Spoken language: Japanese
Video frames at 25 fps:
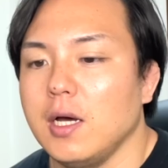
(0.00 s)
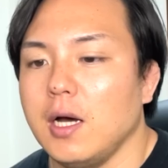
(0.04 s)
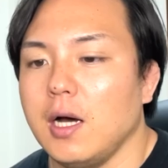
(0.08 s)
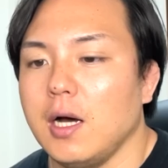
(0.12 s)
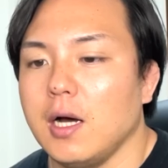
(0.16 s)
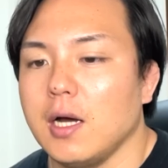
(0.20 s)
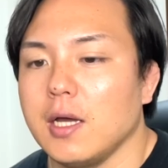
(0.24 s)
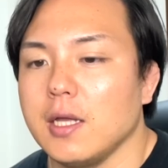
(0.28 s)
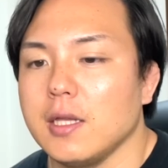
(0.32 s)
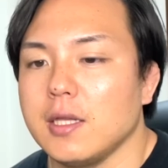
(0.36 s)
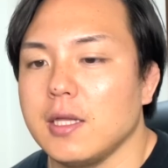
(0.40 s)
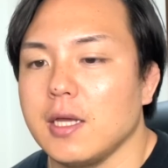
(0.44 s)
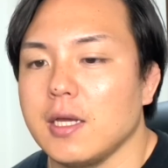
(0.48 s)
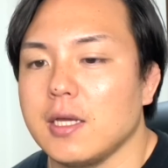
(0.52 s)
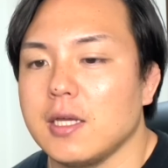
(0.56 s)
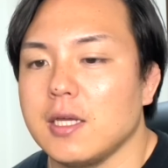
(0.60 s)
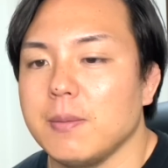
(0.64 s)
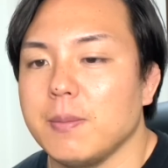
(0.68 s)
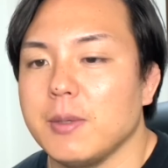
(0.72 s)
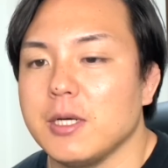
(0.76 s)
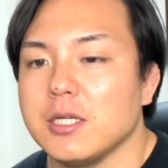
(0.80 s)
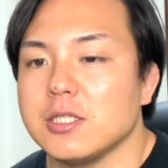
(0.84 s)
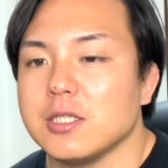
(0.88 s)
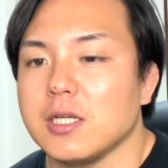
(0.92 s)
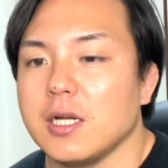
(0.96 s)
上げてき
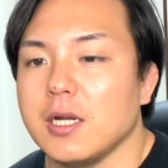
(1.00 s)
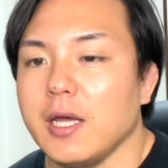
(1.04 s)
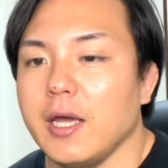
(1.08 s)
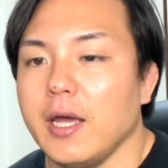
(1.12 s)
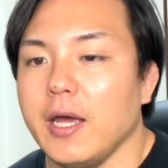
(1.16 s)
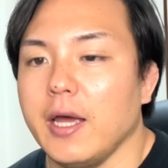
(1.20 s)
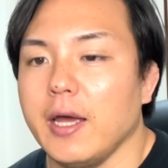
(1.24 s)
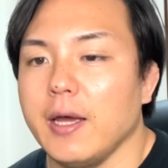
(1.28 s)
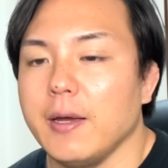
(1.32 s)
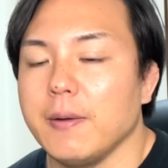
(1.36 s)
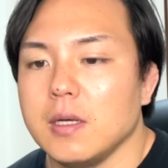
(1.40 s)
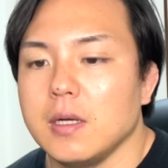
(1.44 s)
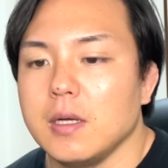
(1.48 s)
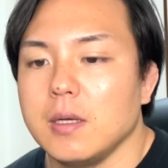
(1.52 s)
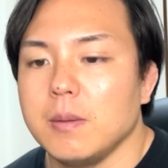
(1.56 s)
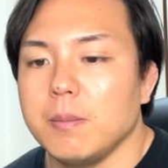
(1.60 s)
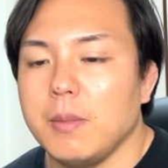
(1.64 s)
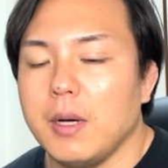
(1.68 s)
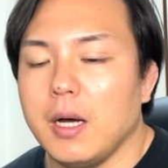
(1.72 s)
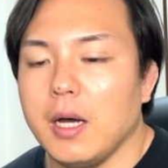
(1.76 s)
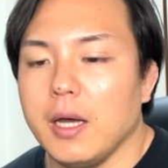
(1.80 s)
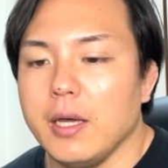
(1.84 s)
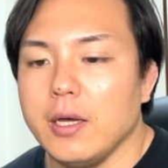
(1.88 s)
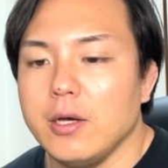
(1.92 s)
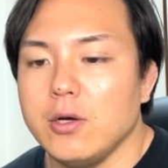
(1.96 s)
ましたね
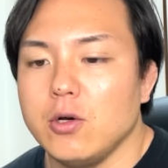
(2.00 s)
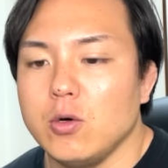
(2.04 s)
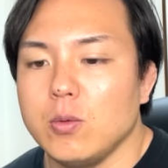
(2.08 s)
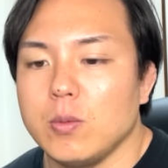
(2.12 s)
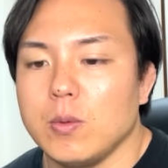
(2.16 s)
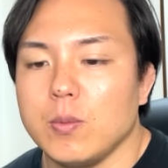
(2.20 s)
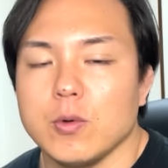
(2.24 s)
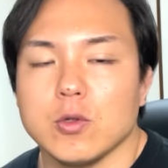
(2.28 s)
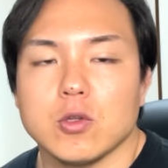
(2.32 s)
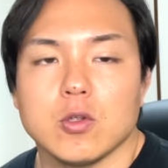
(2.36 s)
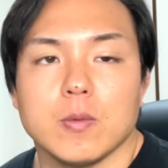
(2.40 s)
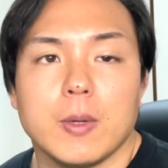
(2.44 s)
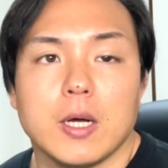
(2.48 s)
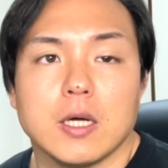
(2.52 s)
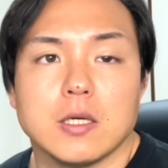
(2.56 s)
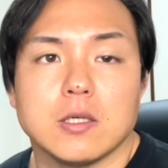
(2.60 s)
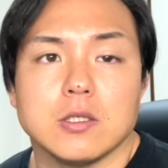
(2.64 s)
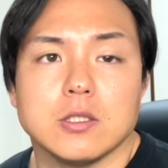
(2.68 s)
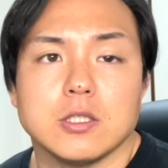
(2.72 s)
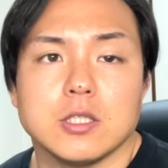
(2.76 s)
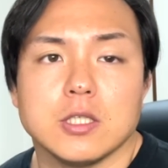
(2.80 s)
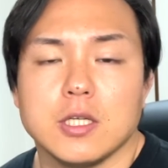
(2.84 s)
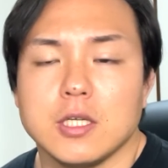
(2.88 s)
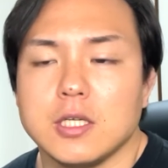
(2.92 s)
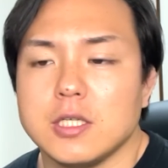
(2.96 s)
まあ炎鵬も元幕
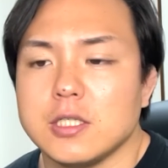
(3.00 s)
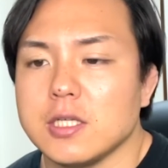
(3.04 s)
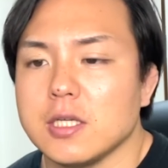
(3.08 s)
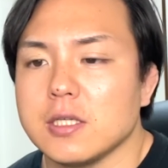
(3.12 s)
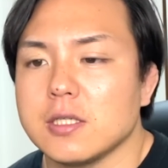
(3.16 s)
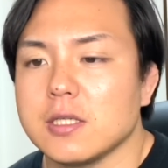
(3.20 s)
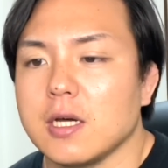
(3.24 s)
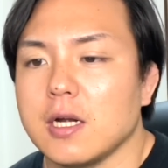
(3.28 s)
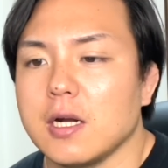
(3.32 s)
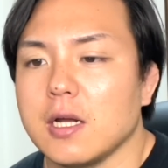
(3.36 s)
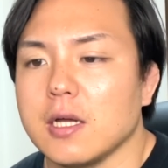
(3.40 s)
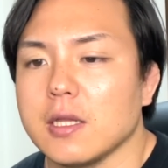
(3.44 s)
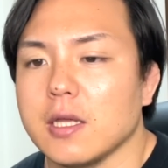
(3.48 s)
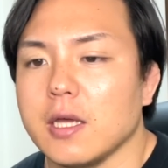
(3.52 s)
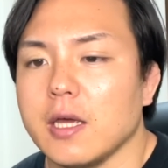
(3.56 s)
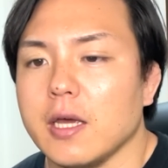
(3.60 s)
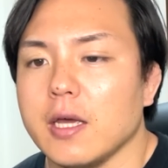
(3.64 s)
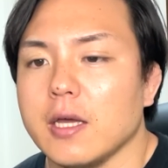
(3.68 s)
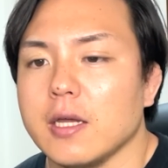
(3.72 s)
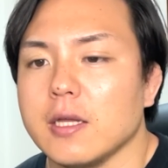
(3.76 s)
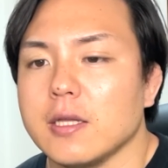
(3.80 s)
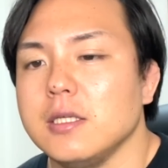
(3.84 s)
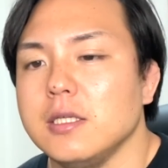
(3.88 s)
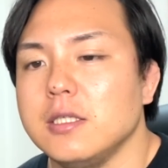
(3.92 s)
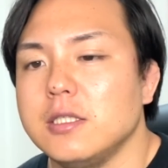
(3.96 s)
内力士ですから
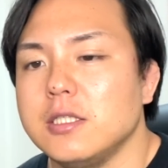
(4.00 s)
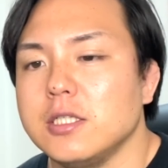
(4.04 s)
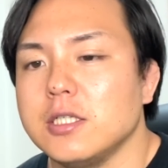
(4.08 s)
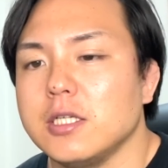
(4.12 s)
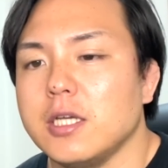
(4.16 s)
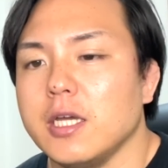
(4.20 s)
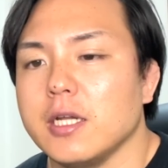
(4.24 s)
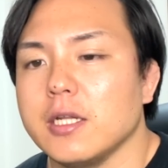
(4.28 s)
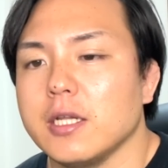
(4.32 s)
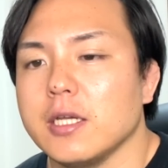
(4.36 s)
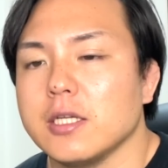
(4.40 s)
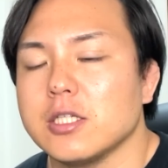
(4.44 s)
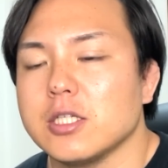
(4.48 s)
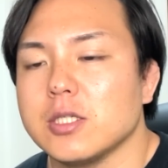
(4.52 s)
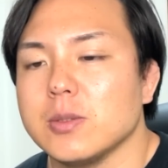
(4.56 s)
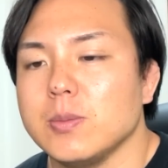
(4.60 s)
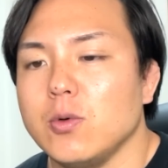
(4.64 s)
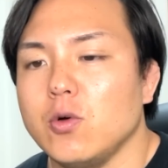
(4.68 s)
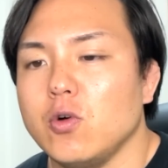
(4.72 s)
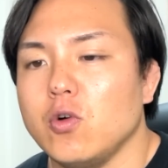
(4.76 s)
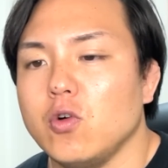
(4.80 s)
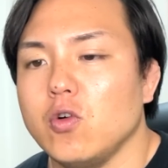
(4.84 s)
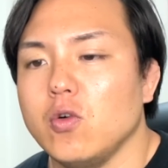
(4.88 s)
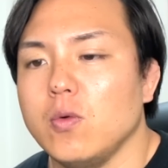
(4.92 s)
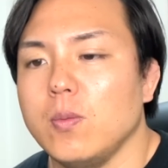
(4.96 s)
ね一時期はね相撲
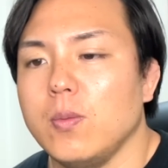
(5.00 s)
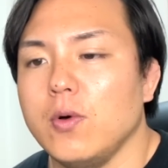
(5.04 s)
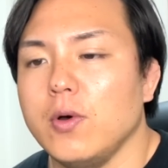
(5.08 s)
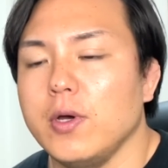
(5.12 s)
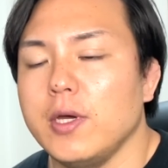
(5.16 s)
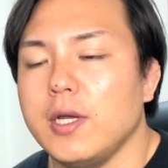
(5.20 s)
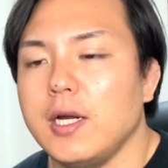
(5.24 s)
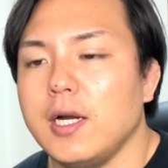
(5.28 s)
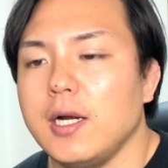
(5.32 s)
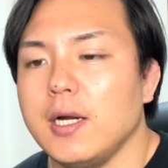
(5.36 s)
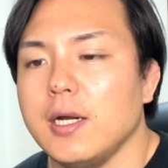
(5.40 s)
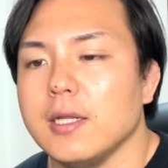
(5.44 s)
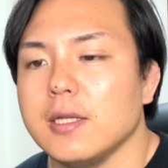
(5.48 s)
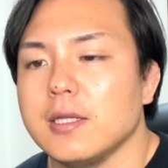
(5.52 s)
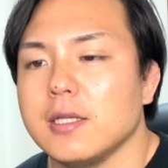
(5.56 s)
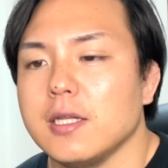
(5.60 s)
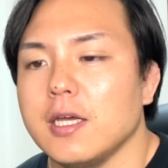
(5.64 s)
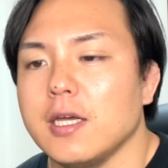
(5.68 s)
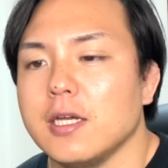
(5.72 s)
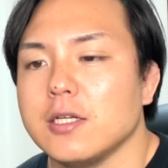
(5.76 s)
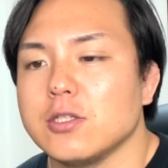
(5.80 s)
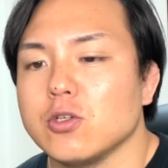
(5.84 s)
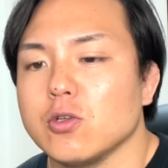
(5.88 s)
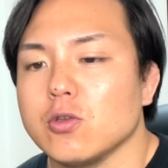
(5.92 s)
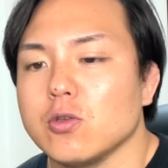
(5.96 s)
を覚えられ
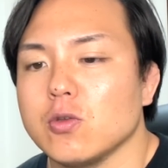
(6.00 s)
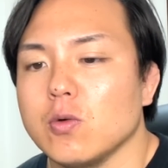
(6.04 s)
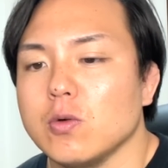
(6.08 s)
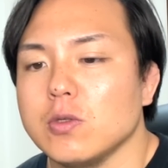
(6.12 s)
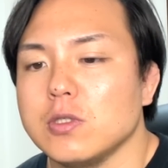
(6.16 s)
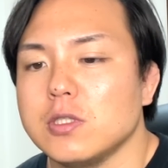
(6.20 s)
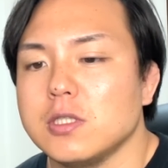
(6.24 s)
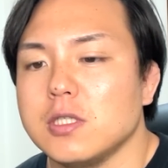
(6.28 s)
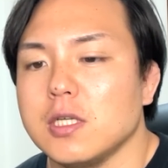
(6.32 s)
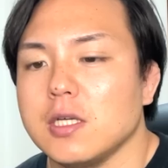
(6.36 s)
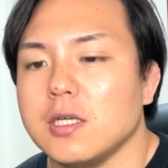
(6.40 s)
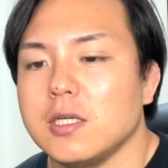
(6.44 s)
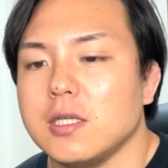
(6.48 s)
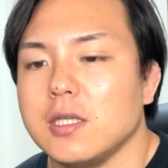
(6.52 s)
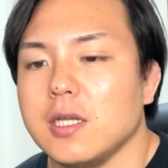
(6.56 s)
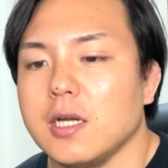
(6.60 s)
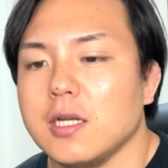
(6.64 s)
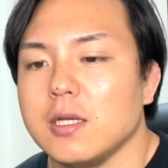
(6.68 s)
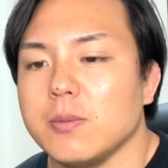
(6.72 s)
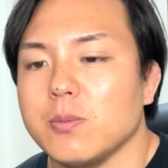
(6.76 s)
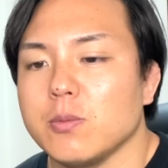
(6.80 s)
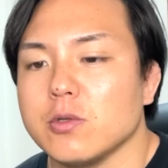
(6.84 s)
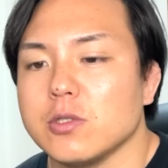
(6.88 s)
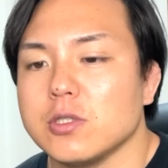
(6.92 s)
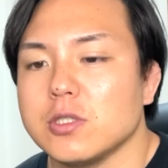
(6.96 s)
てちょっと落ちてきた
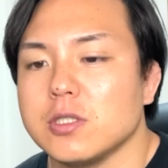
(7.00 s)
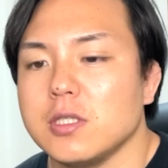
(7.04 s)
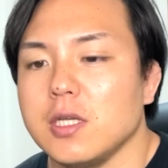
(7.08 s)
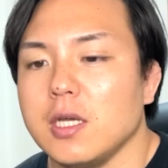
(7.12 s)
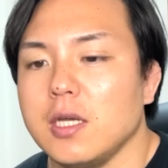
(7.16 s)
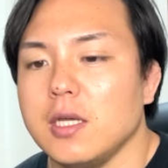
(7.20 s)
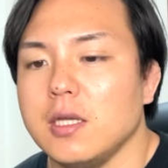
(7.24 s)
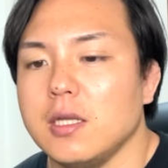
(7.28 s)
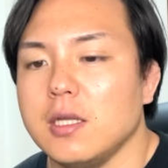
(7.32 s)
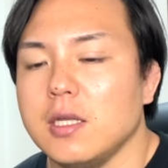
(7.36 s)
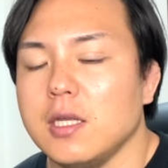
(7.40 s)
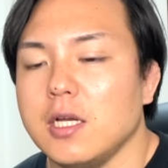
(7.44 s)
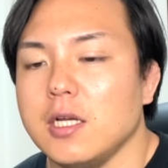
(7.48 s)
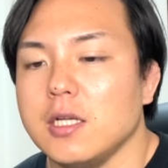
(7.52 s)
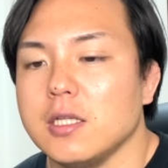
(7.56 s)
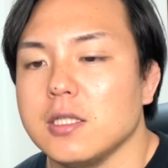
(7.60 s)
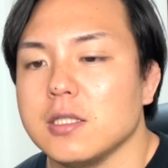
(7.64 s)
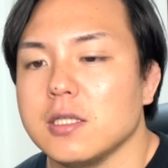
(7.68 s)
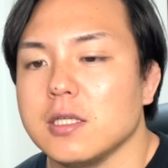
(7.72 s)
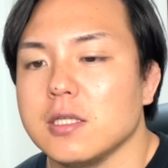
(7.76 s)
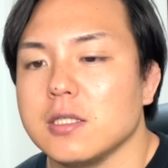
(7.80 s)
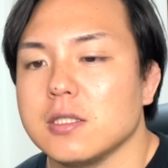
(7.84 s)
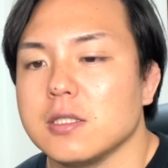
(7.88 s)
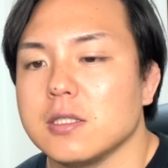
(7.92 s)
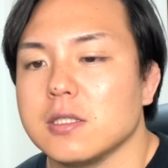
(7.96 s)
りもしていたん
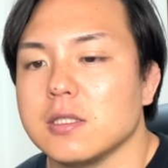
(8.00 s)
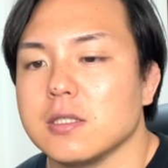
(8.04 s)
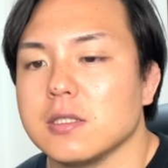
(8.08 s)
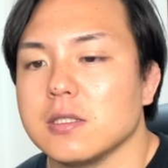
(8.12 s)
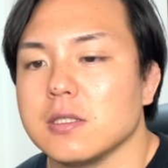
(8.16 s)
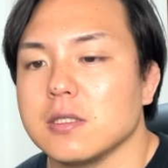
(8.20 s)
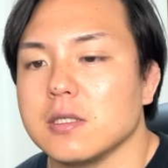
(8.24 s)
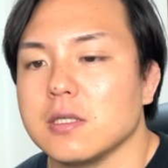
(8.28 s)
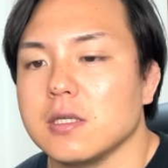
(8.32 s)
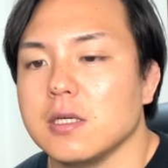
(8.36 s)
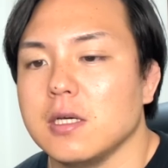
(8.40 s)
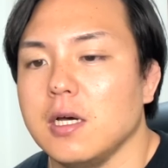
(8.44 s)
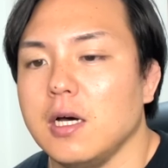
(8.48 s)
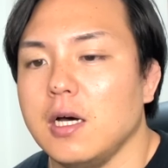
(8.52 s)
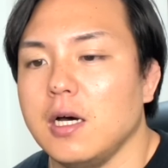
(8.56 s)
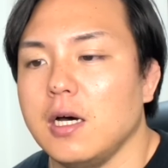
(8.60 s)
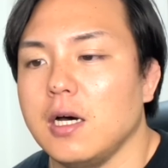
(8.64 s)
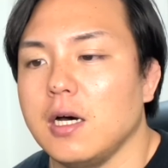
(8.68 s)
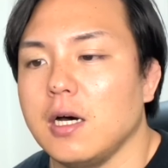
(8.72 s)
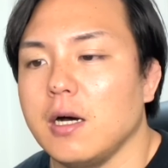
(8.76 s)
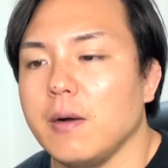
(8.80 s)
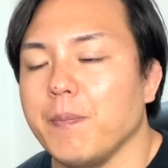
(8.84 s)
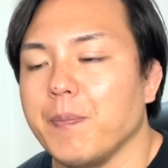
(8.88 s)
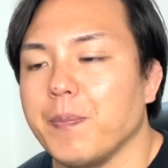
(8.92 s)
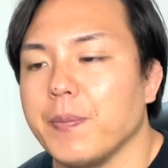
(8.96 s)
です
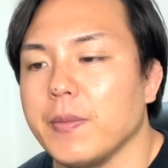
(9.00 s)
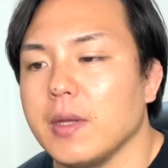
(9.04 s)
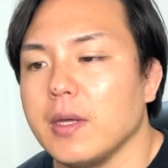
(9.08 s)
が